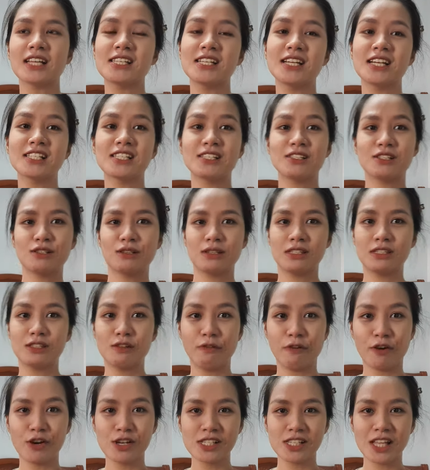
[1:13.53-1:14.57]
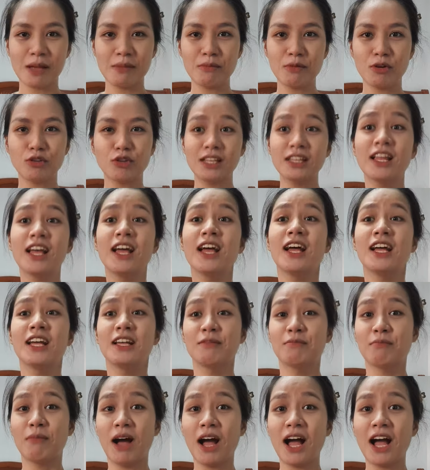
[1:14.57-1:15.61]
Kasi nga, since first time ko to,
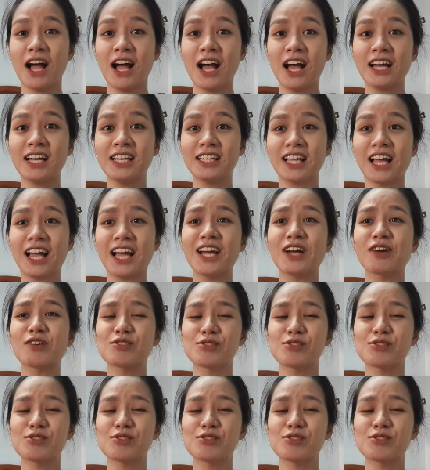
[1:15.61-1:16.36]
makakakita kaya